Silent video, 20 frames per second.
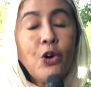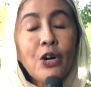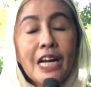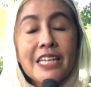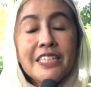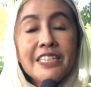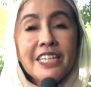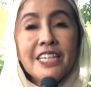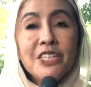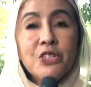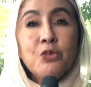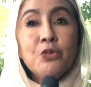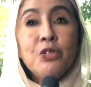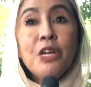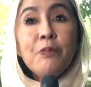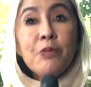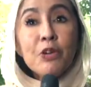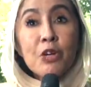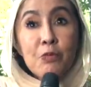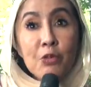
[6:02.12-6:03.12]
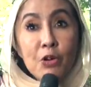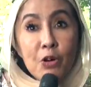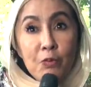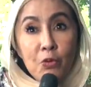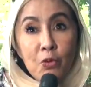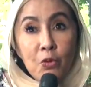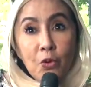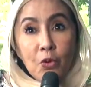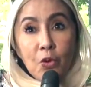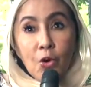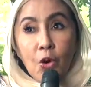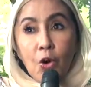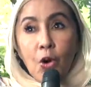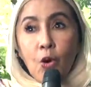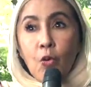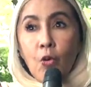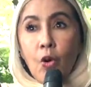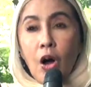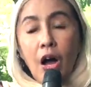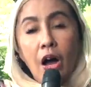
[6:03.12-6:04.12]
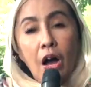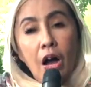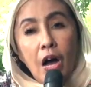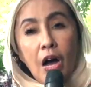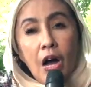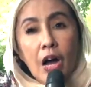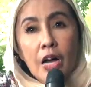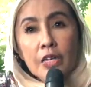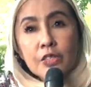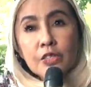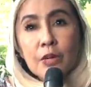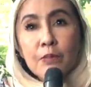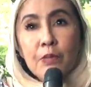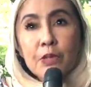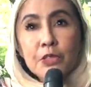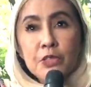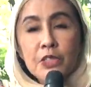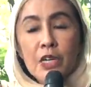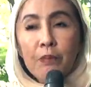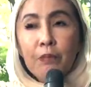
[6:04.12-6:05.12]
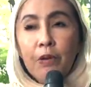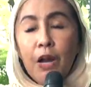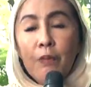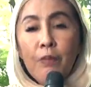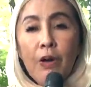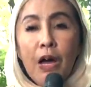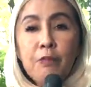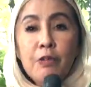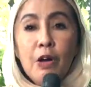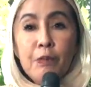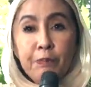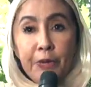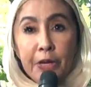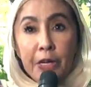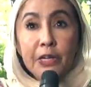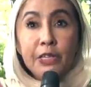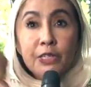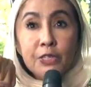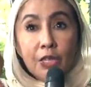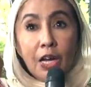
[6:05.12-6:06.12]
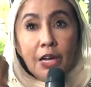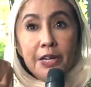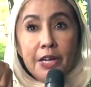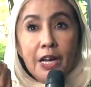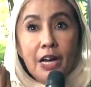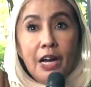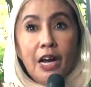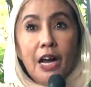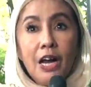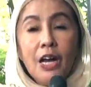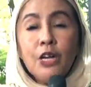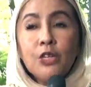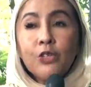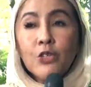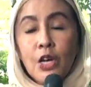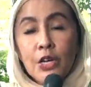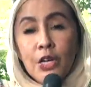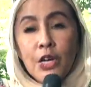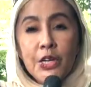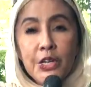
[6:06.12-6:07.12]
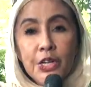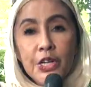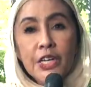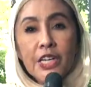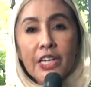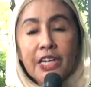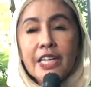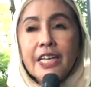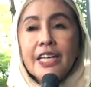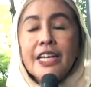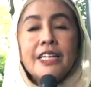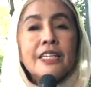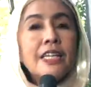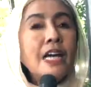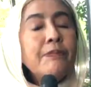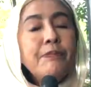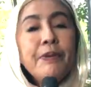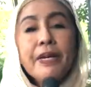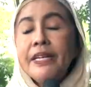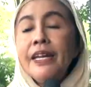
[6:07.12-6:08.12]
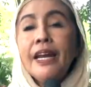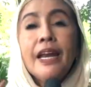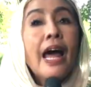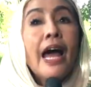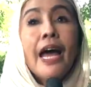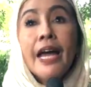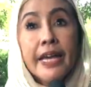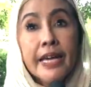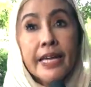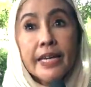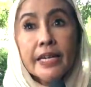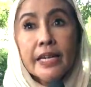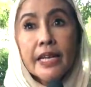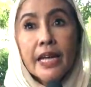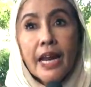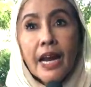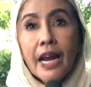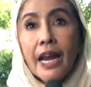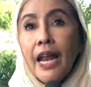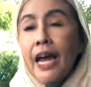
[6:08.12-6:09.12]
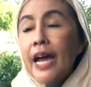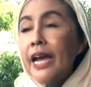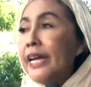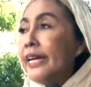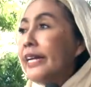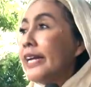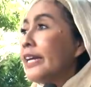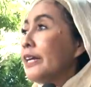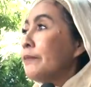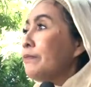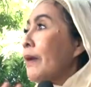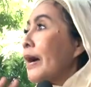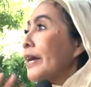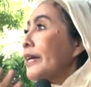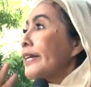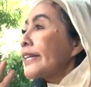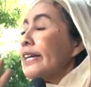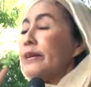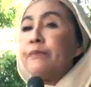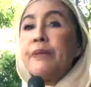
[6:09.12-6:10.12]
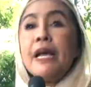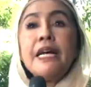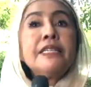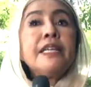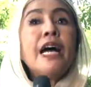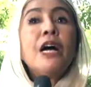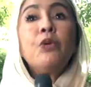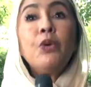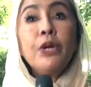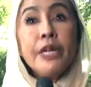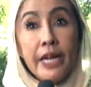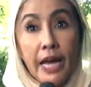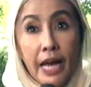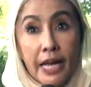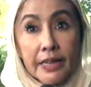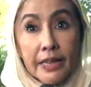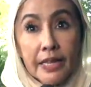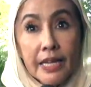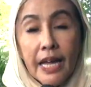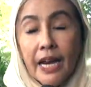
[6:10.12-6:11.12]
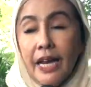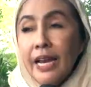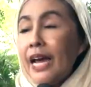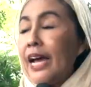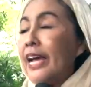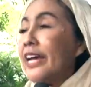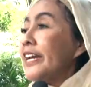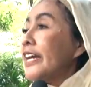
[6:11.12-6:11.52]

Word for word: orasi itu dia menggebu-gebu. Wahai selamat siang bla bla bla pilih saya. Saya gini-gini. Tapi ini lain, lain daripada yang biasa aku lihat, lain